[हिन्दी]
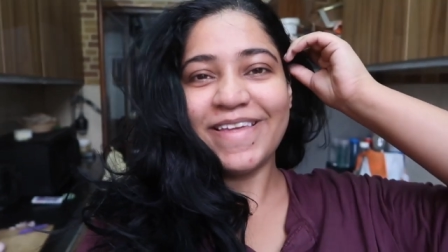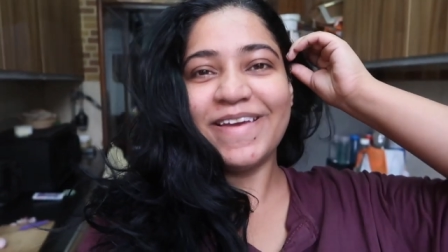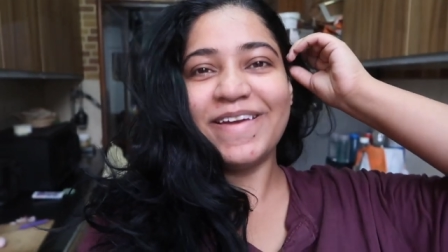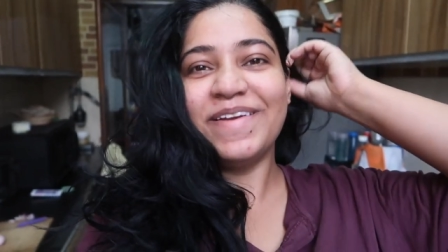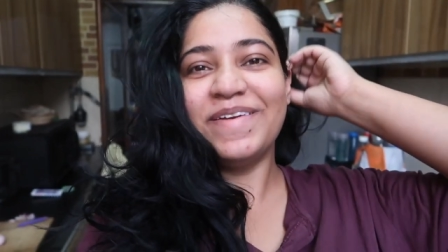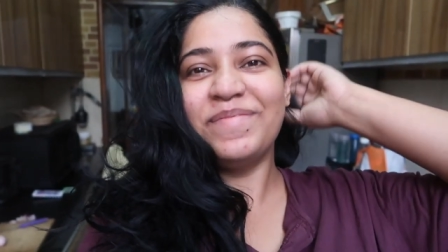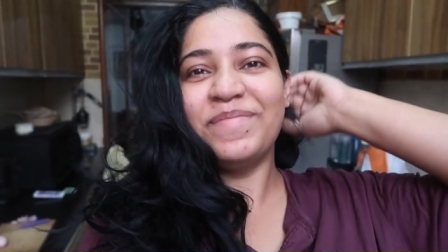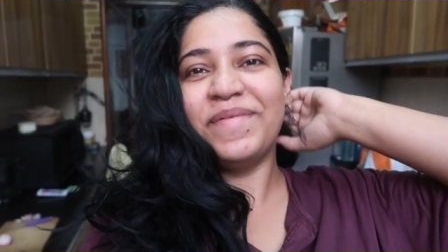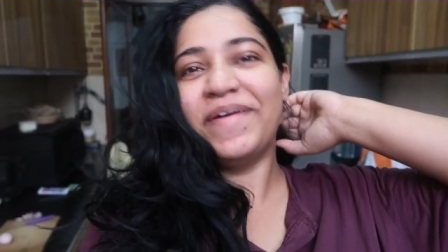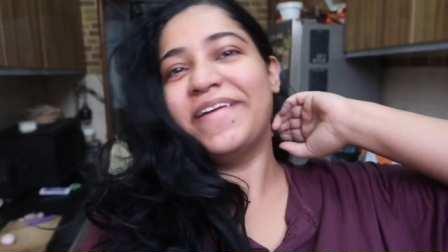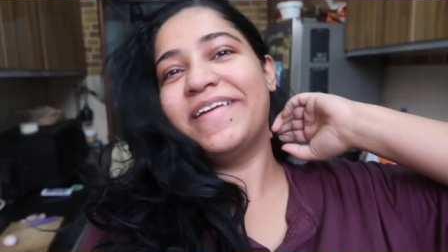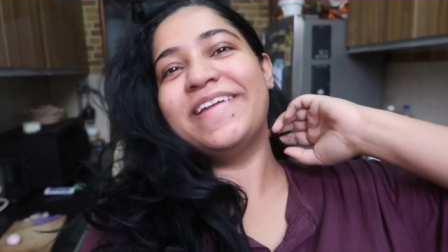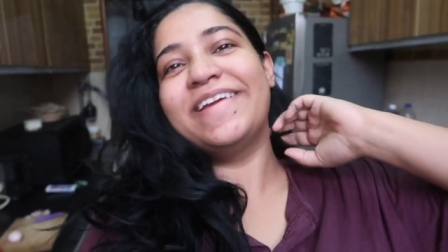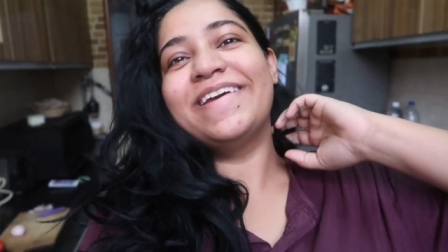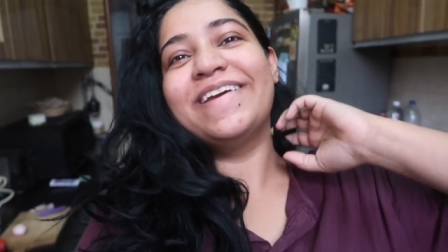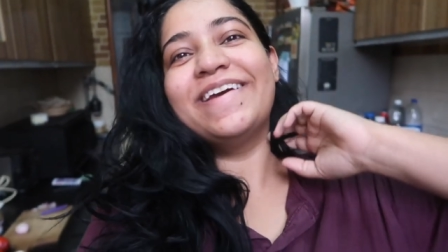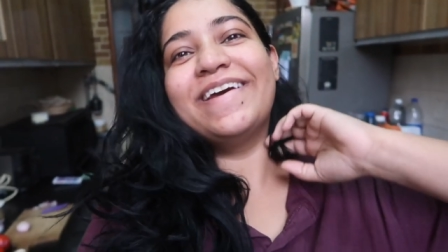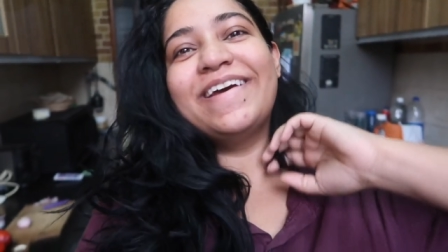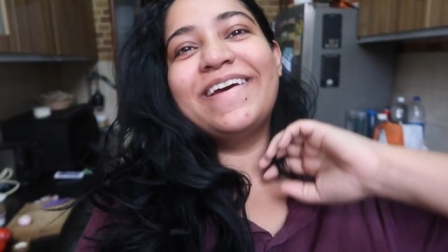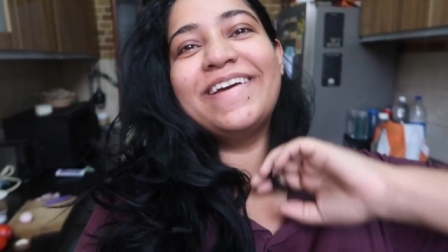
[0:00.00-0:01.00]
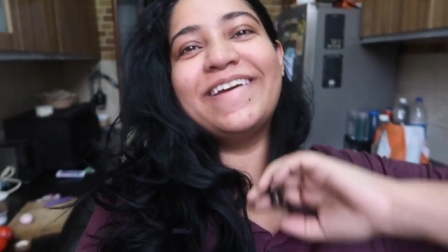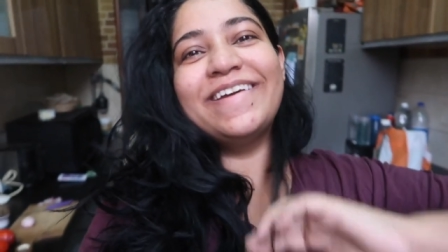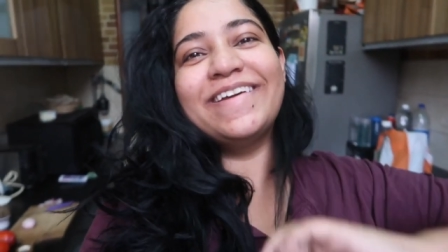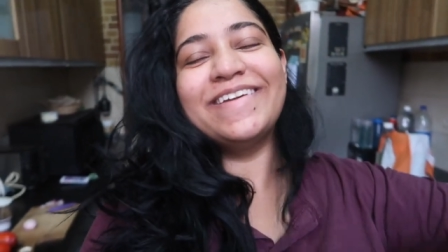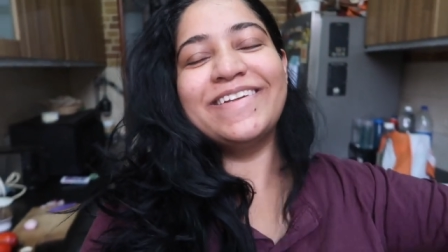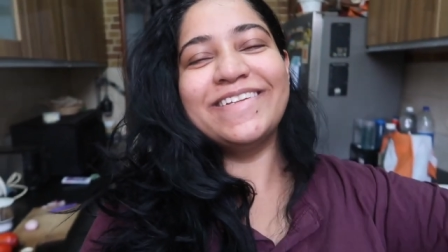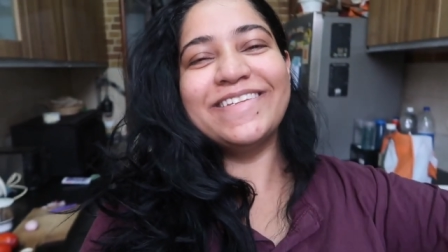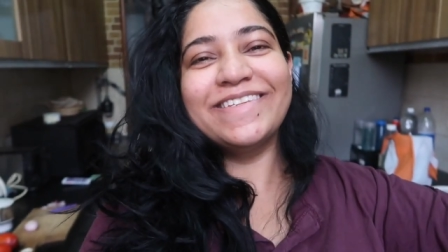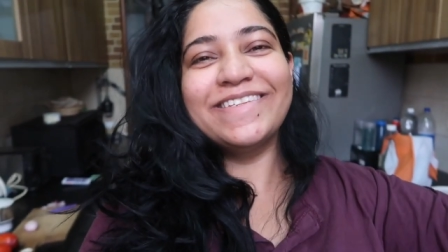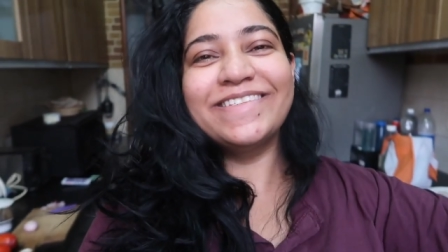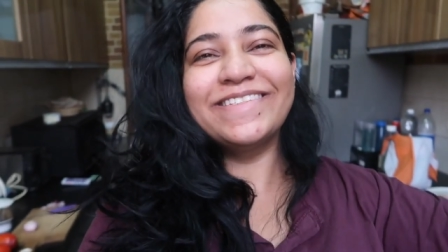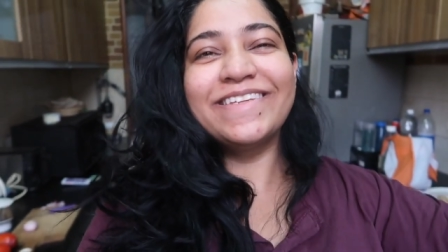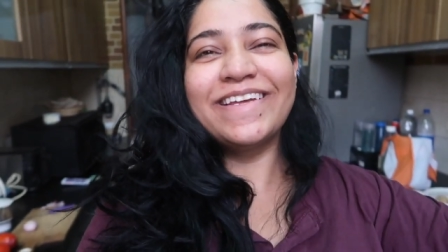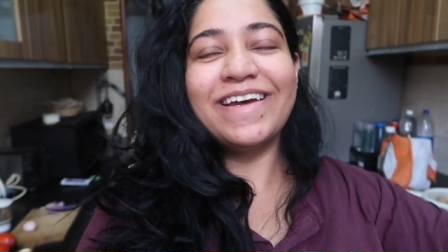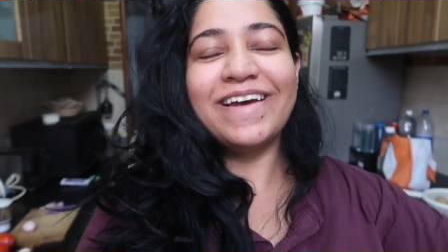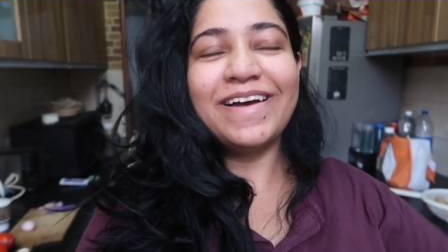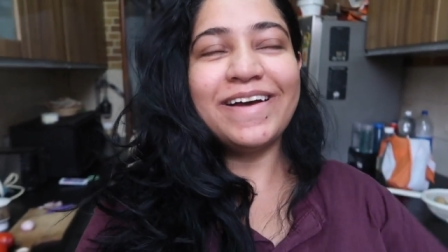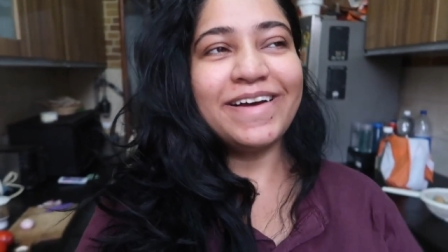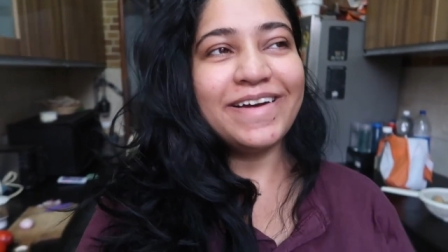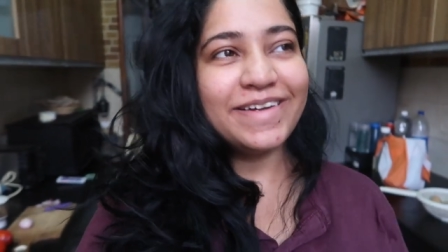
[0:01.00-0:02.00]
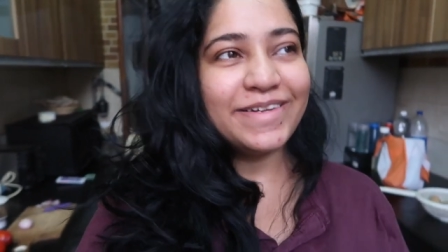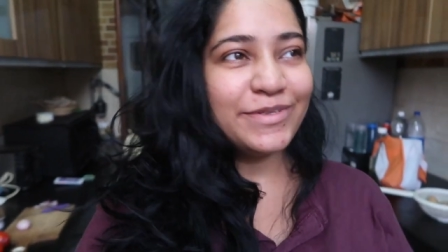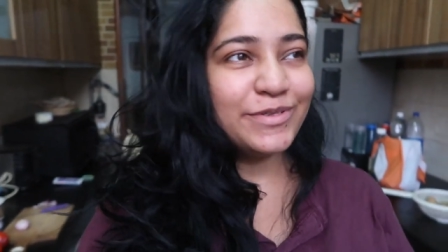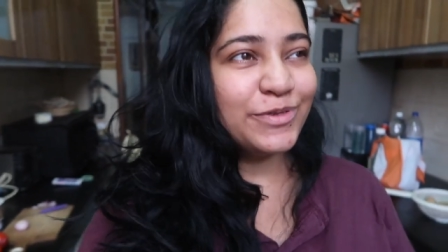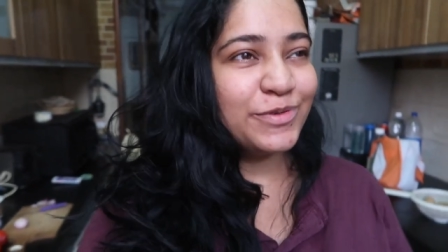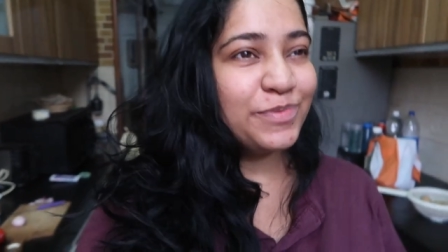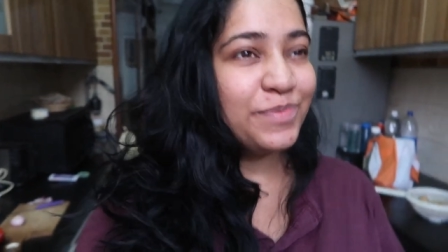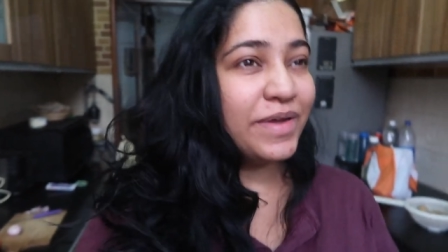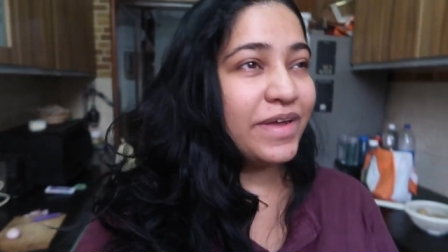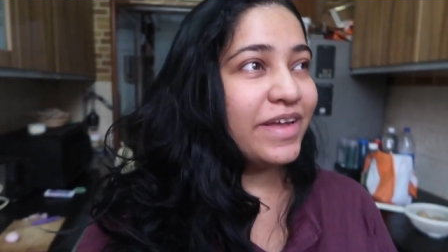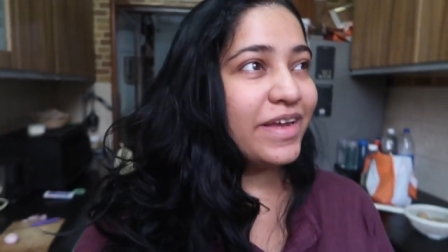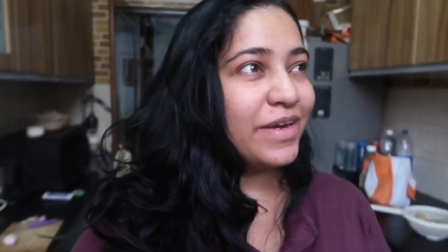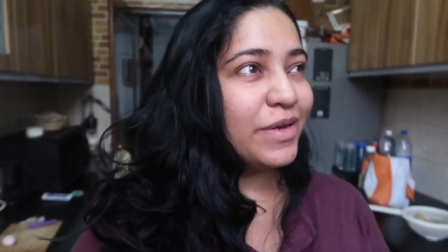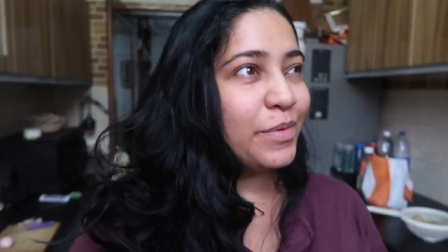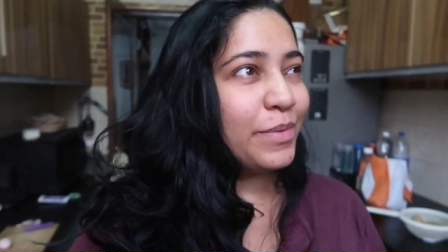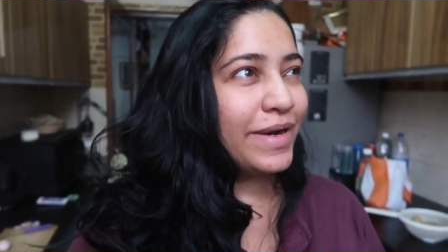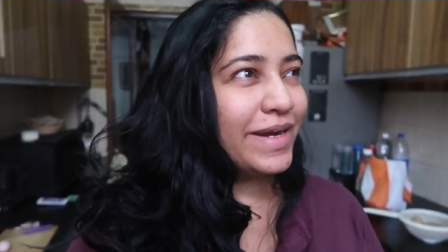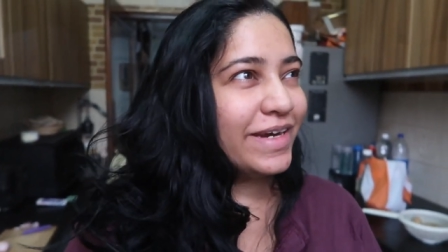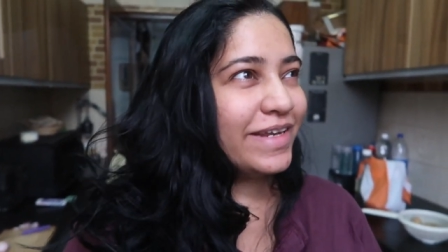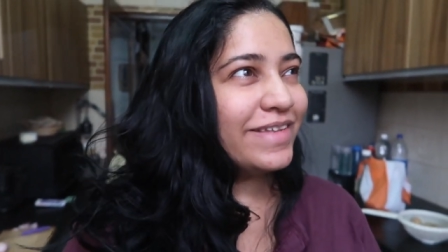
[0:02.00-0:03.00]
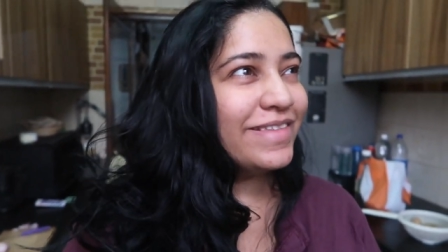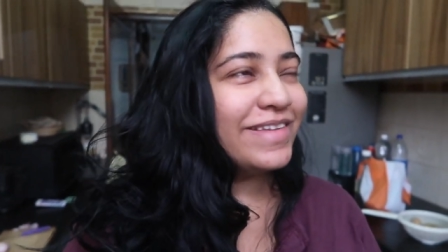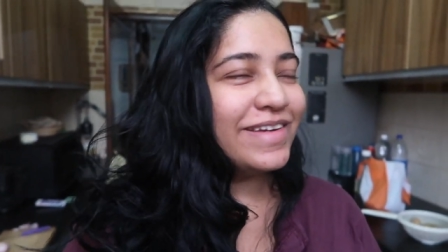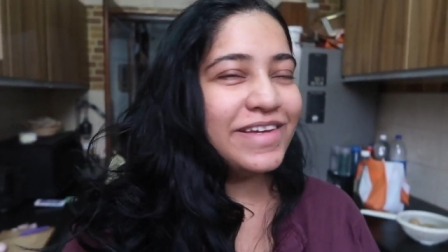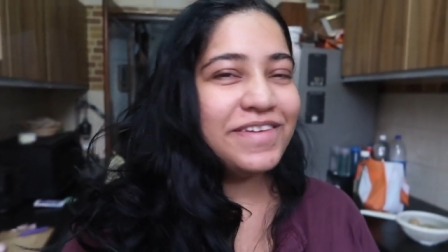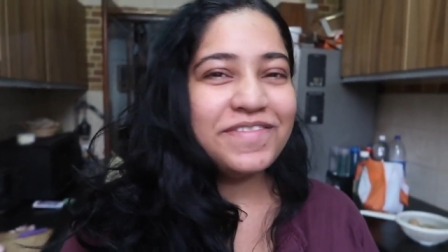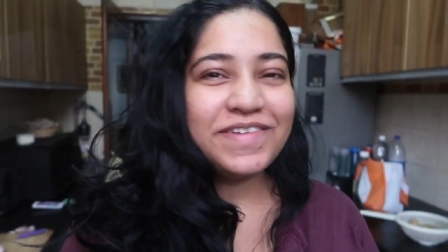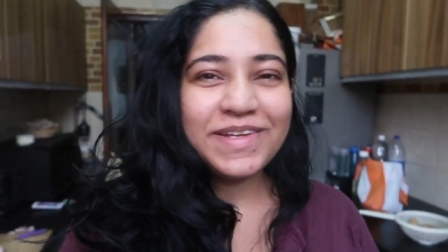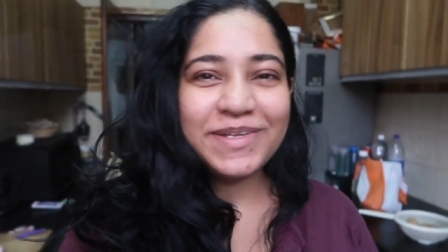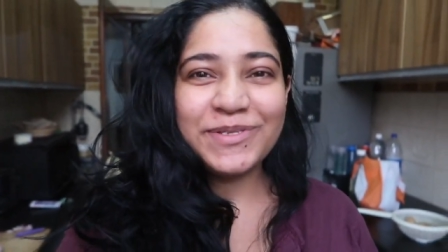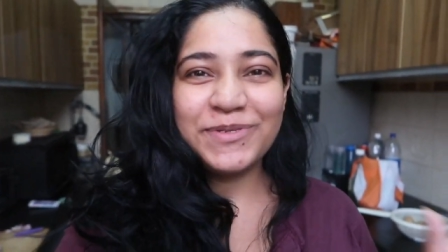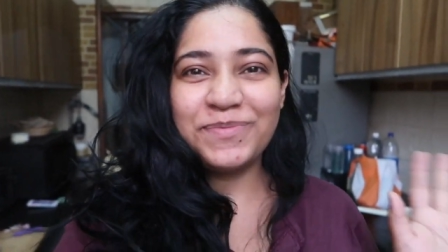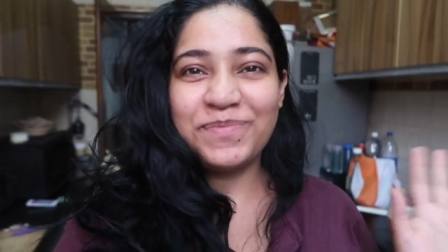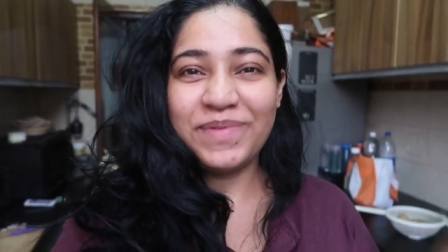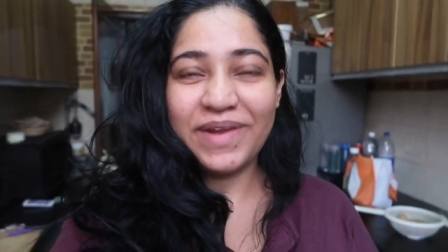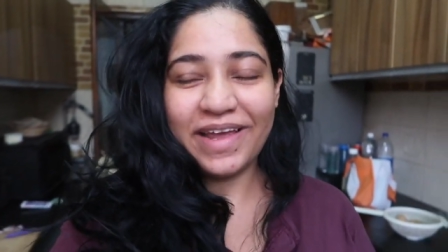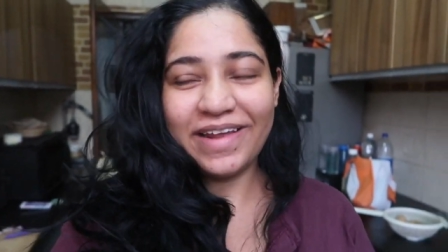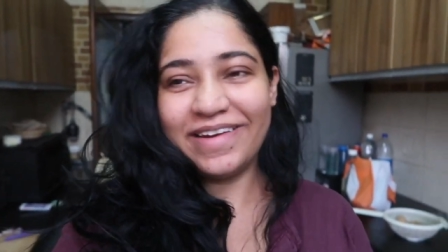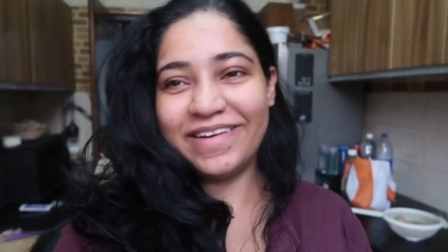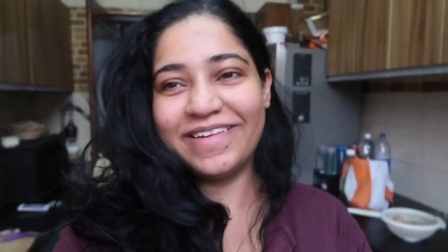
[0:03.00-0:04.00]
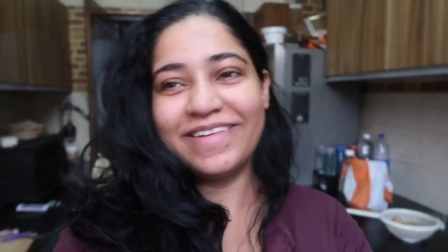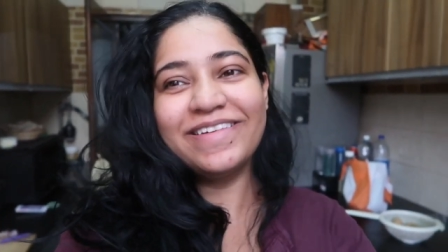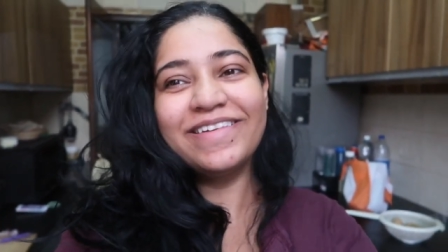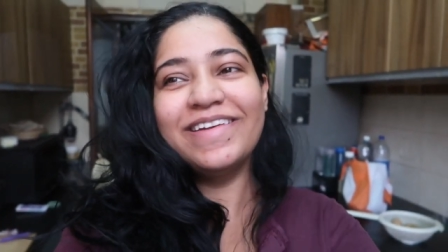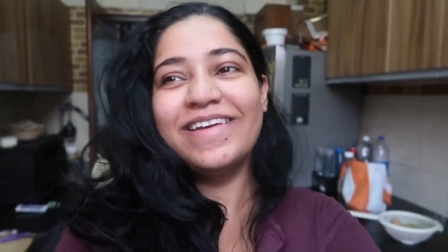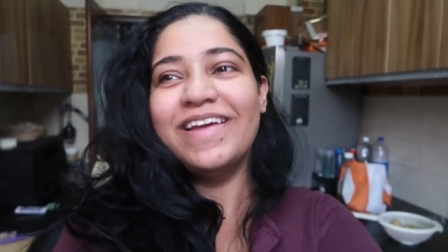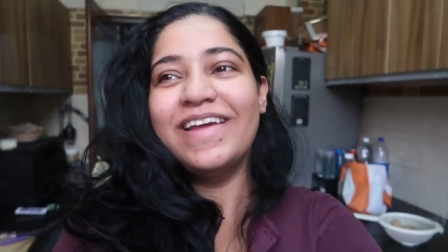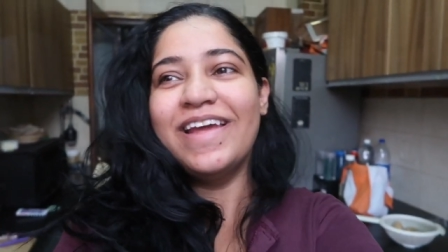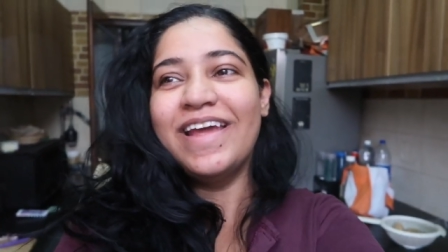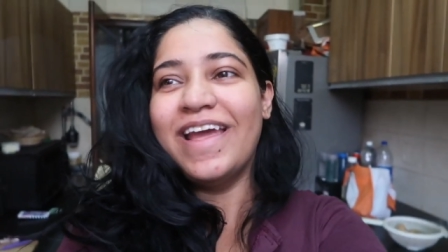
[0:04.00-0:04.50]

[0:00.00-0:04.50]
गुड मॉर्निंग गाइस आज हूँ मैं 23 वीक्स प्रेग्नेंट